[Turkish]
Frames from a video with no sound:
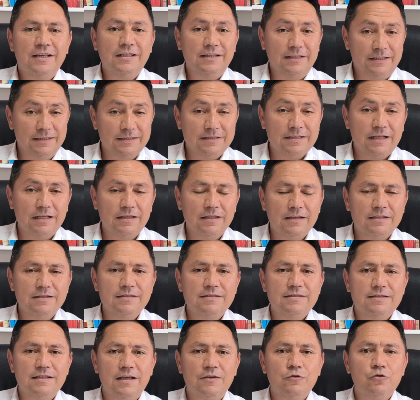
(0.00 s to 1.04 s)
İnsanların
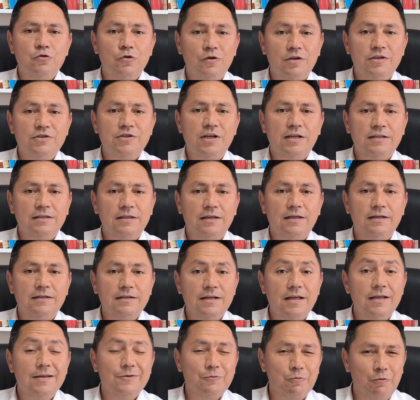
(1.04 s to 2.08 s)
size
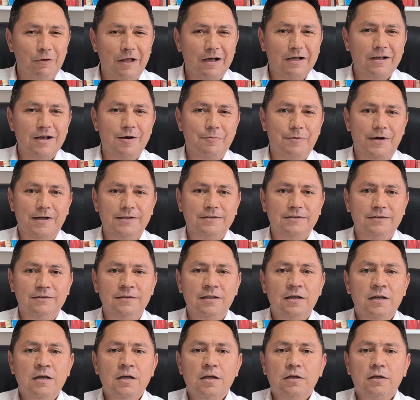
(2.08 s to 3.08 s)
söyleyeceklerine kulak kabartın.